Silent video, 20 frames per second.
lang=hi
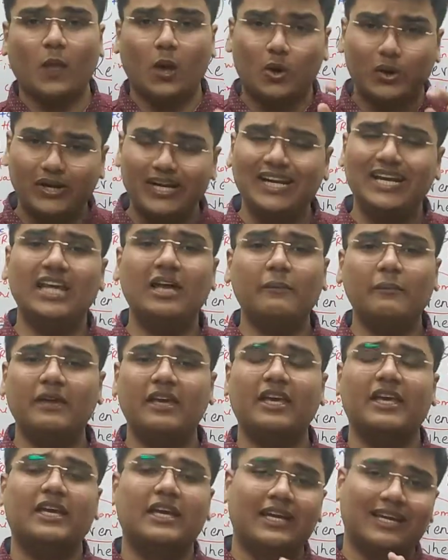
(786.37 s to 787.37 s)
और इंडिया में
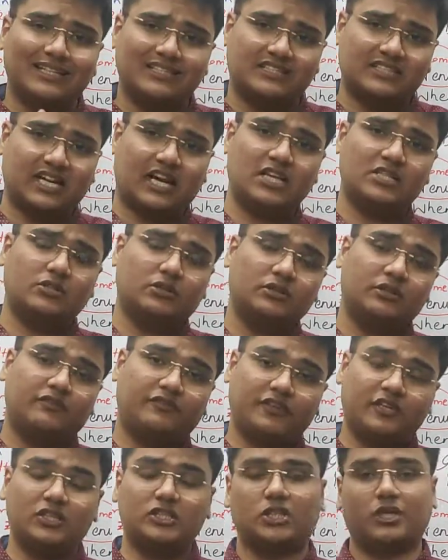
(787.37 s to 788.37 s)
इट स्टार्ट ऑन द
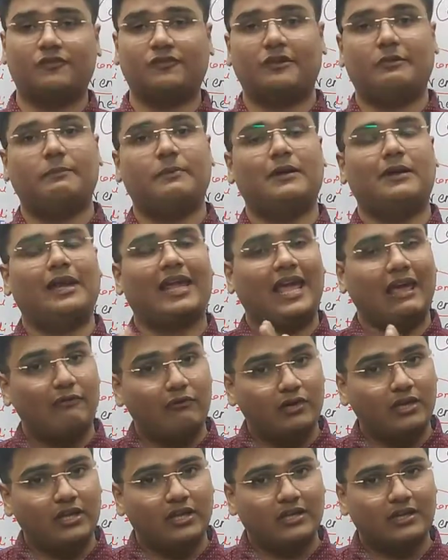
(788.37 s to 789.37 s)
फर्स्ट ऑफ अप्रैल
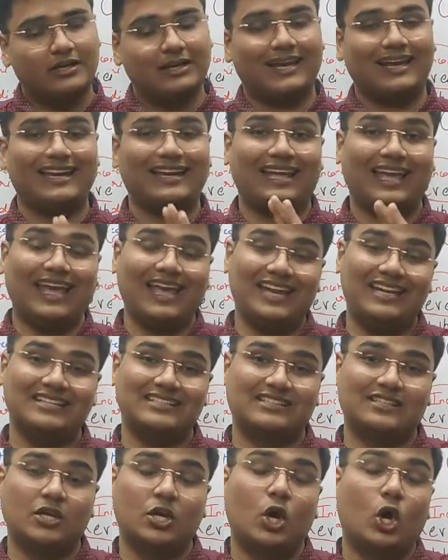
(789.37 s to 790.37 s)
एवरी ईयर एंड
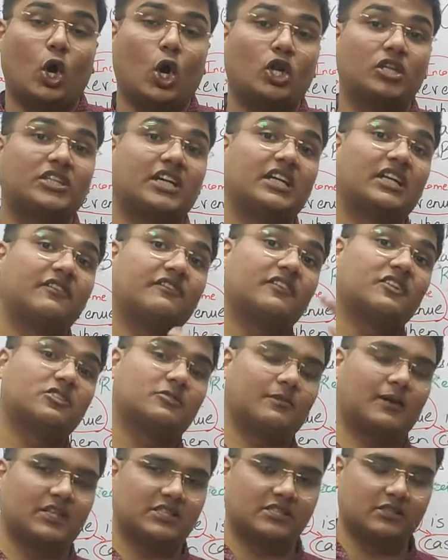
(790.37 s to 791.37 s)
एंड्स ऑन थर्टी
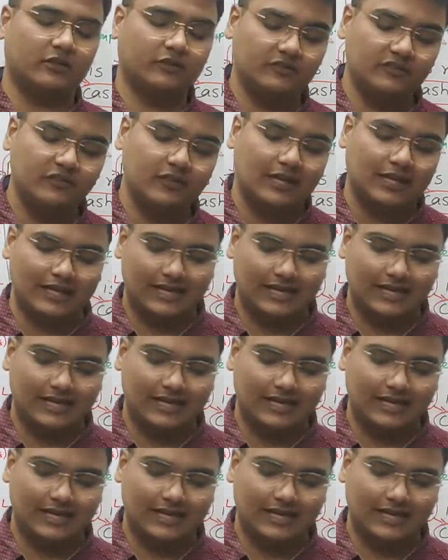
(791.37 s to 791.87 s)
फर्स्ट मार्च ऑफ